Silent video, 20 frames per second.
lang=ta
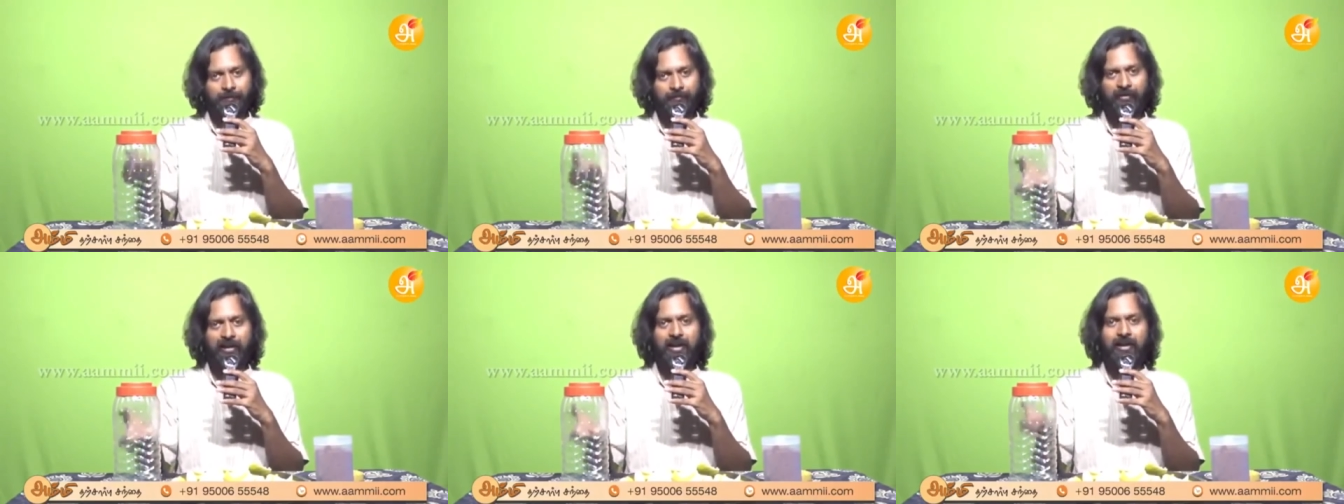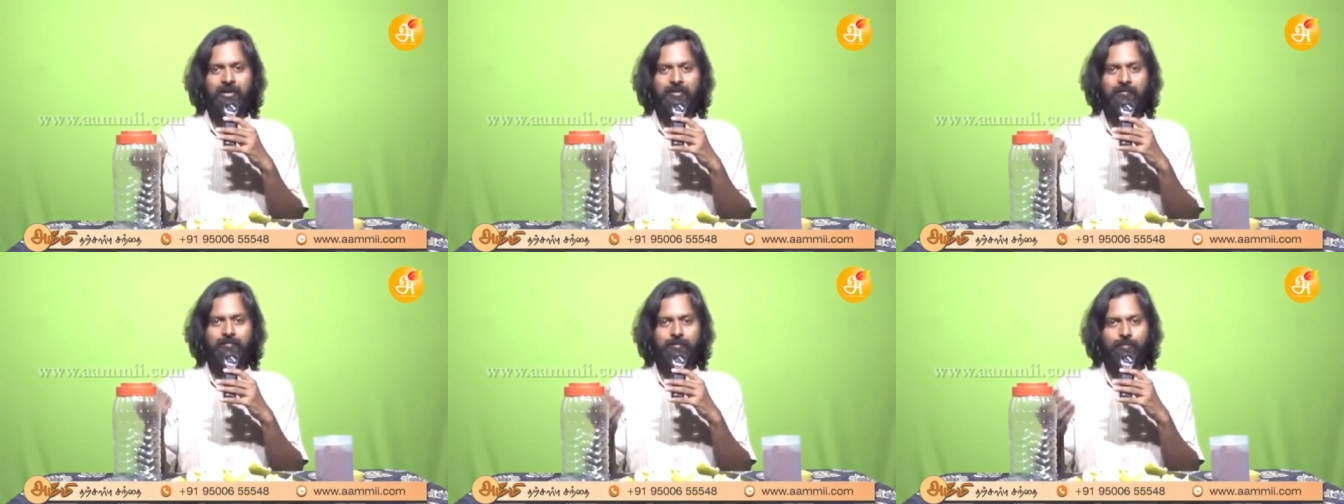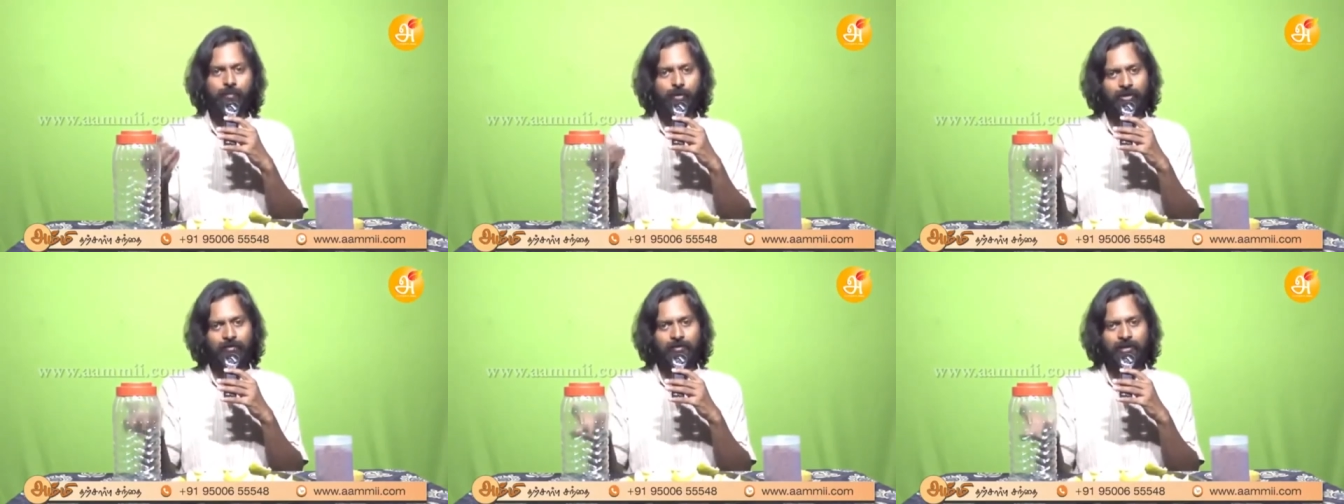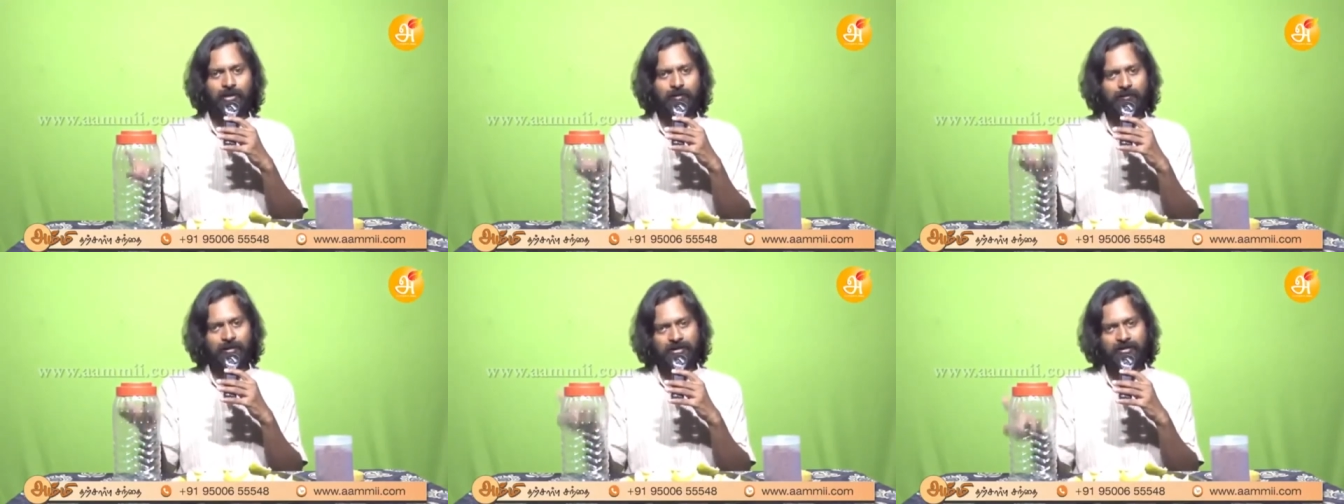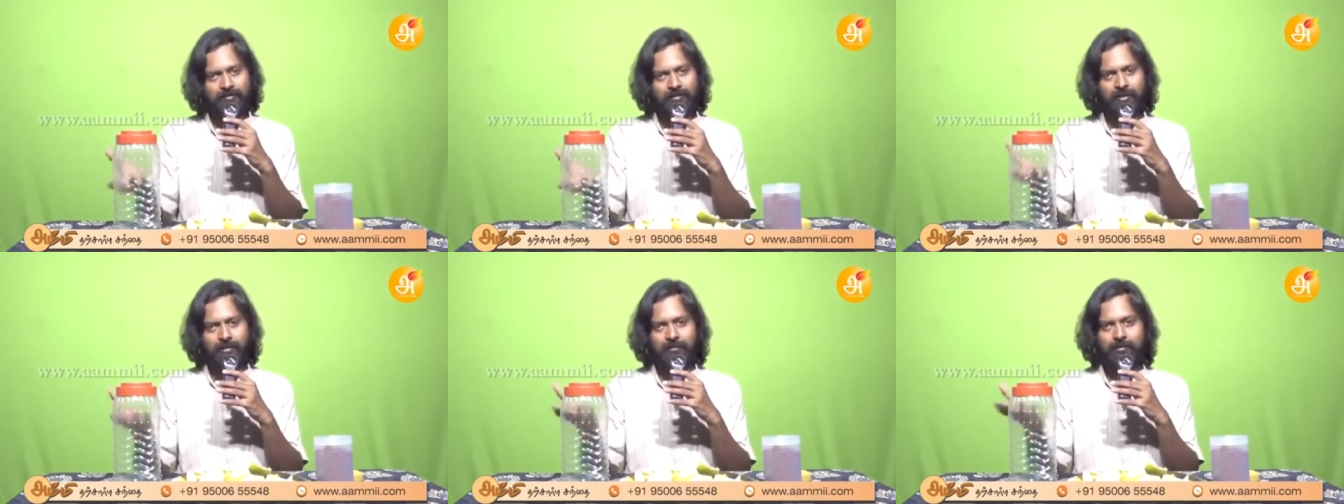வெல்லம் பொடி வெல்லம் அச்சு
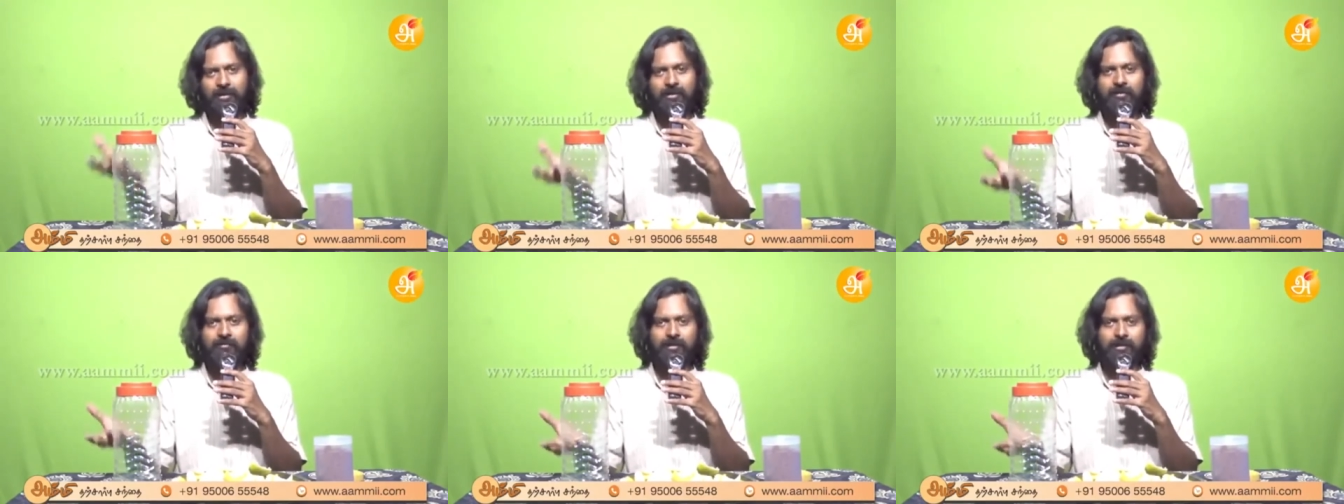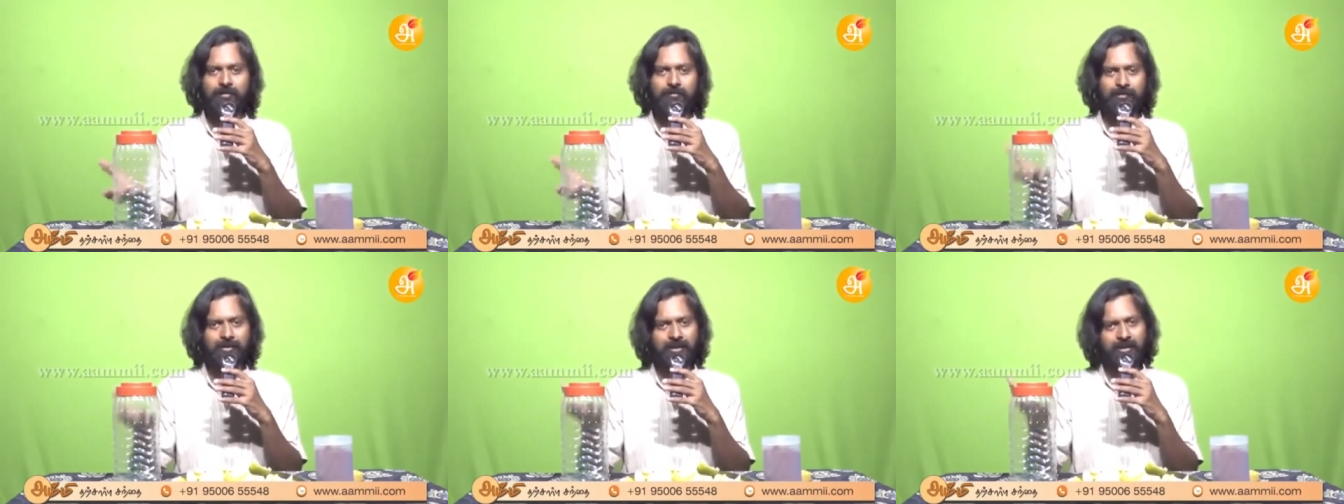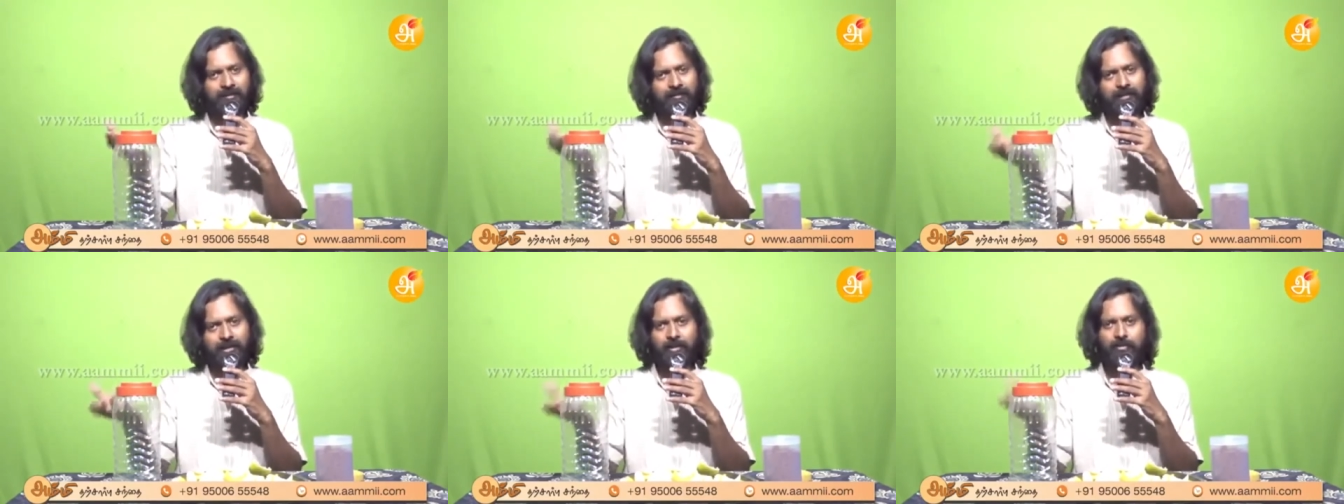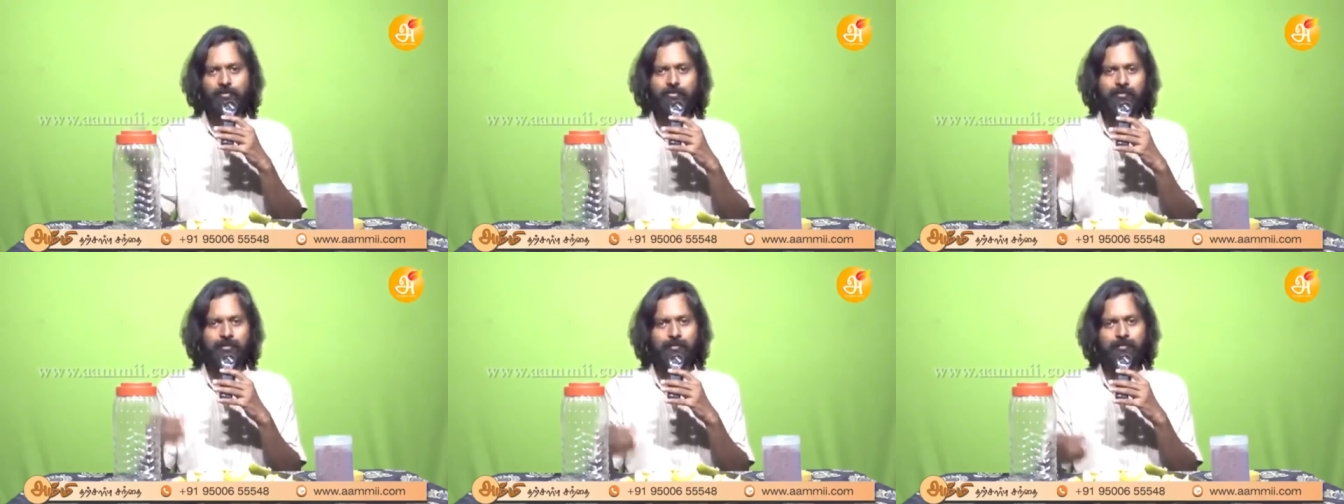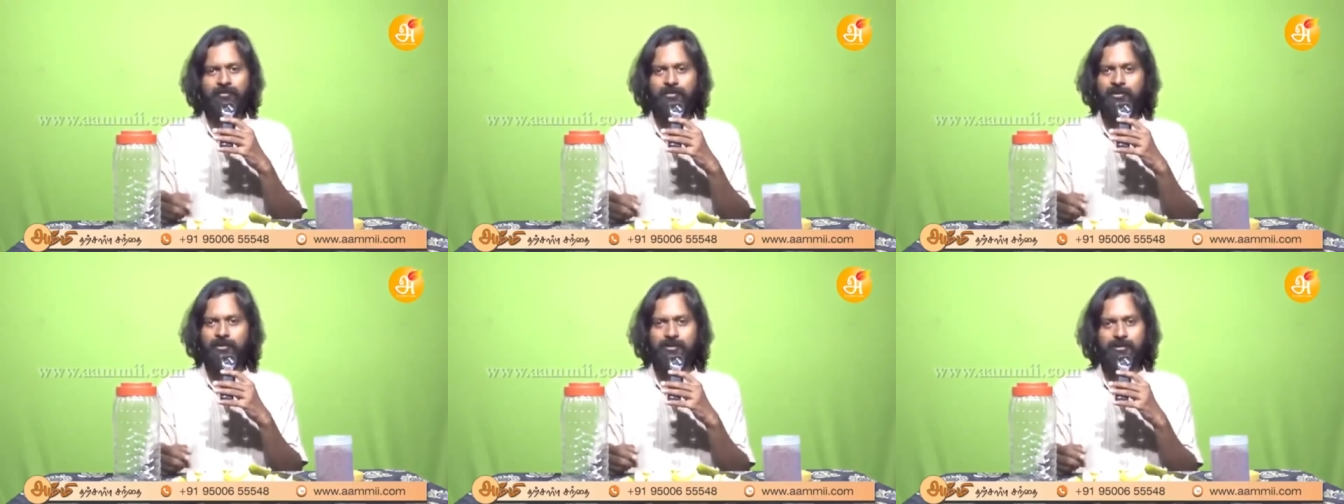வெள்ளம் மண்டை வெல்லம் எது வேணாலும் நம்ம
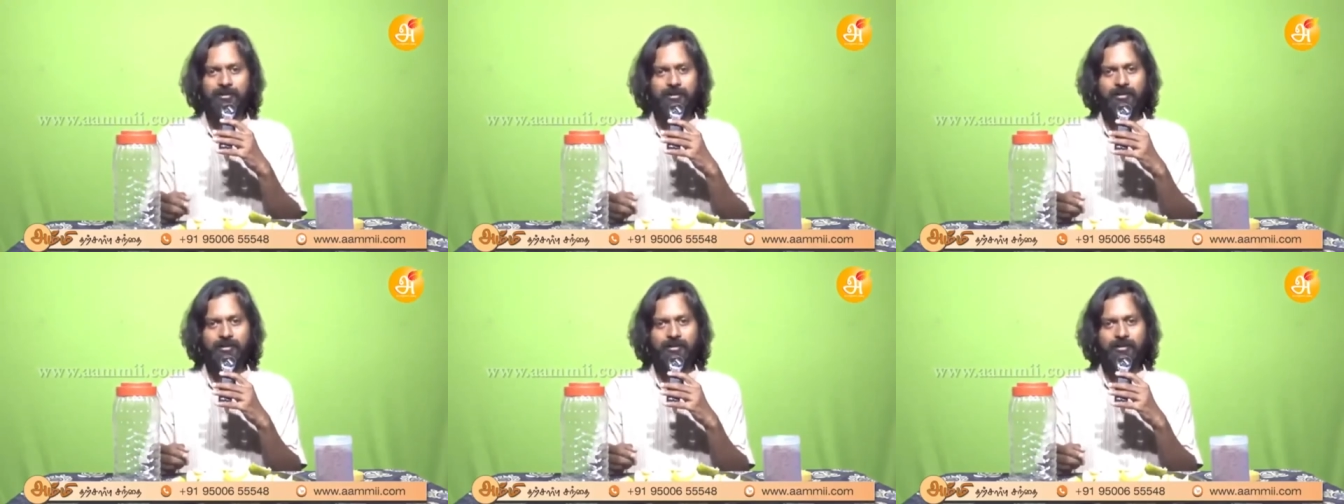வந்து